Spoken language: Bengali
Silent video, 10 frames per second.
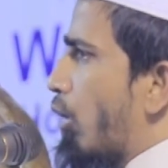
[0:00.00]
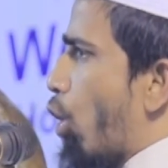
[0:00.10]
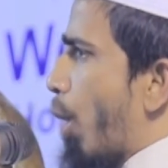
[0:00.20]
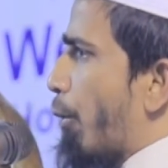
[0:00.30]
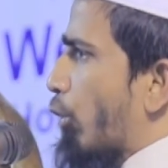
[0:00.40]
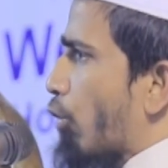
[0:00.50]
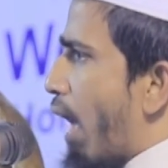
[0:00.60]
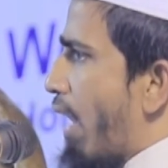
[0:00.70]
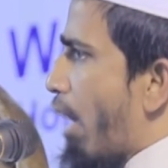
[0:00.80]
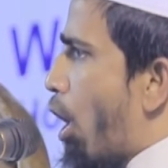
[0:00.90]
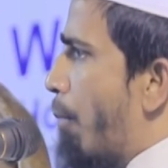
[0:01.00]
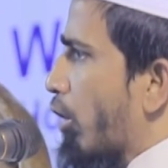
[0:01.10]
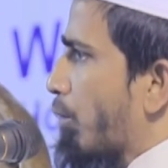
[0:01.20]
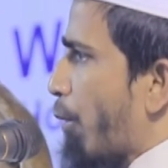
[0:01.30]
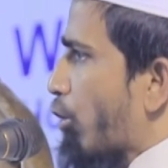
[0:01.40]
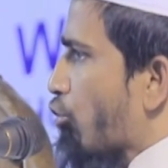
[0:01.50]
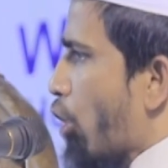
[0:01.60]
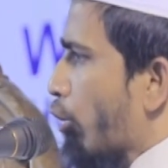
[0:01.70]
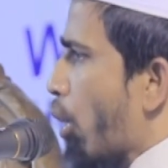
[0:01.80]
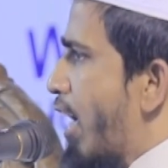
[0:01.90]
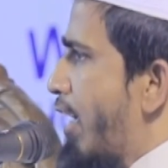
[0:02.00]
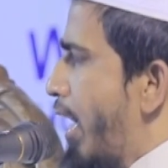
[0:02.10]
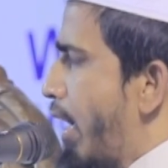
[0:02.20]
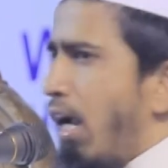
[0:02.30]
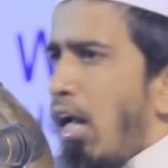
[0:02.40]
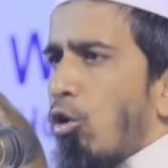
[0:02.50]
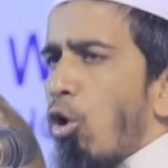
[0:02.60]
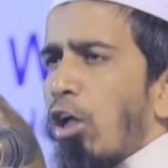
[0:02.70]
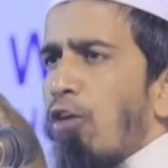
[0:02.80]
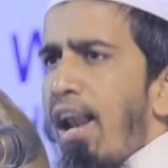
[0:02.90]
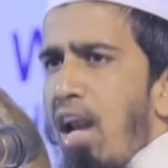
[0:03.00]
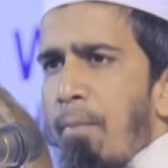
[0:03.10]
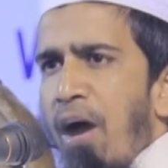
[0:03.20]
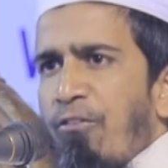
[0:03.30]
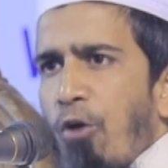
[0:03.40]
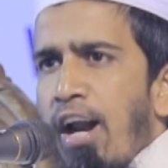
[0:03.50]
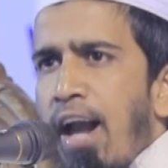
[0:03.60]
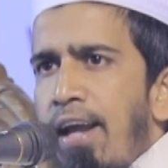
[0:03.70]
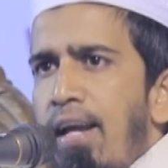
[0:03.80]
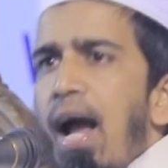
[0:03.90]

তোর প্রতি তো আল্লাহ রহমত প্রদর্শন করেননি তোকে তো আল্লাহ মাফ করে নাই